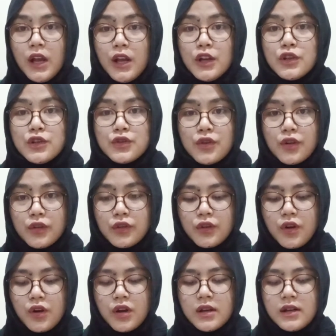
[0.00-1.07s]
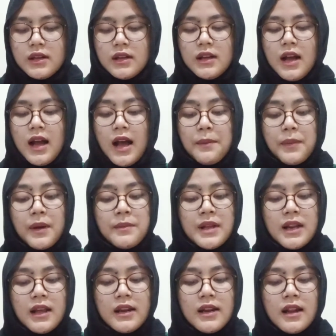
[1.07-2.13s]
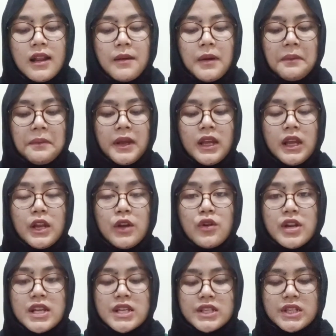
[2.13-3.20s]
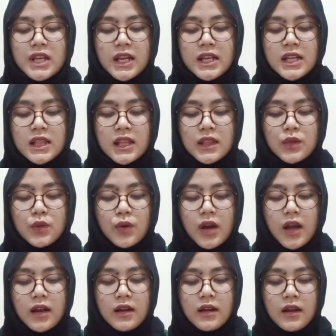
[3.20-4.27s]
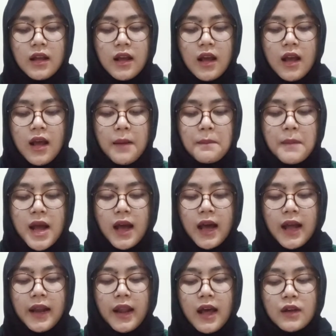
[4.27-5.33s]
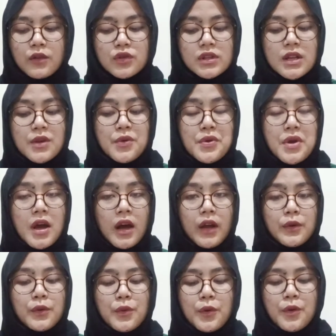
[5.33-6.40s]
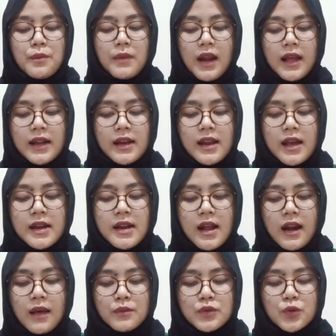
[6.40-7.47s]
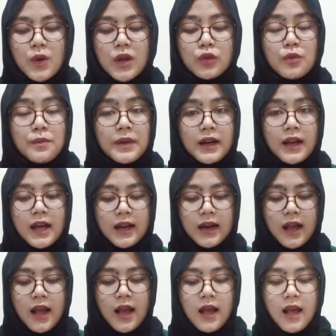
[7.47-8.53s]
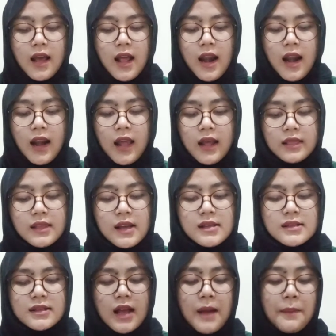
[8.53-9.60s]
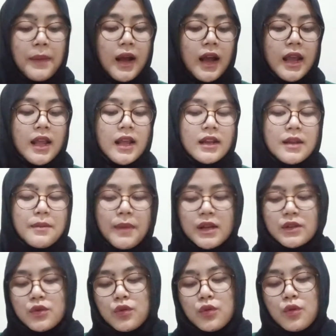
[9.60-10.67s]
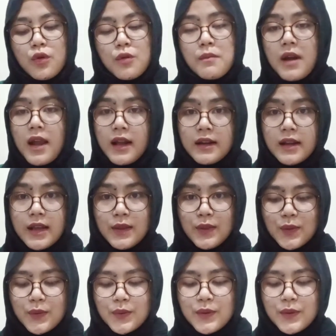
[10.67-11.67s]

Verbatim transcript: Contoh, apabila dalam HP Indonesia ditentukan bahkan harus digunakan hukum Belanda dalam suatu perkara, lantas apakah yang dimaksud hukum Belanda itu?